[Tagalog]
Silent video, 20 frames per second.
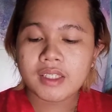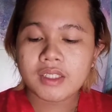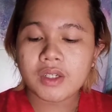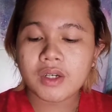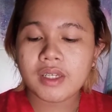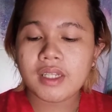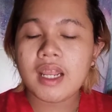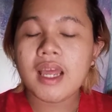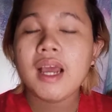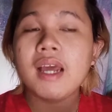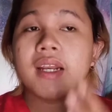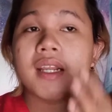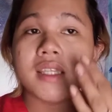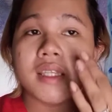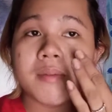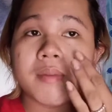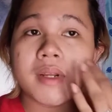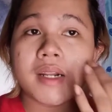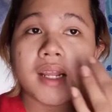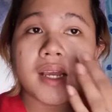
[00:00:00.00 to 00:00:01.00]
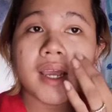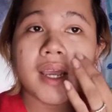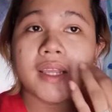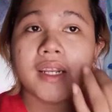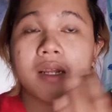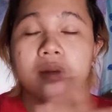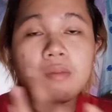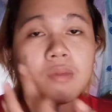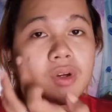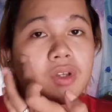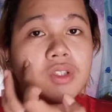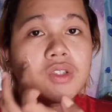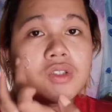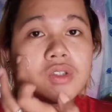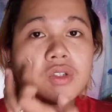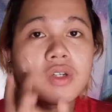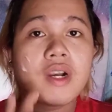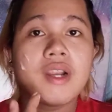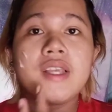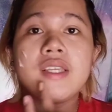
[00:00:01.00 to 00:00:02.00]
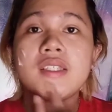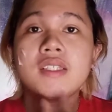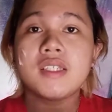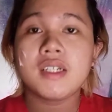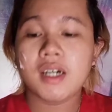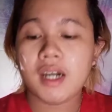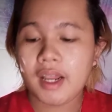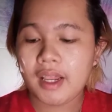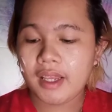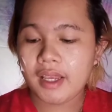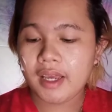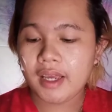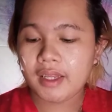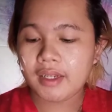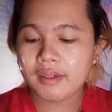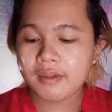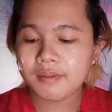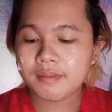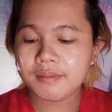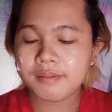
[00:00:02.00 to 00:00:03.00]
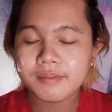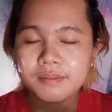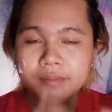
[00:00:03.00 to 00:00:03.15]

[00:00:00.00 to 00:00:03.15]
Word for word: So, kailangan natin maglagay ng moisturizer. Ayan.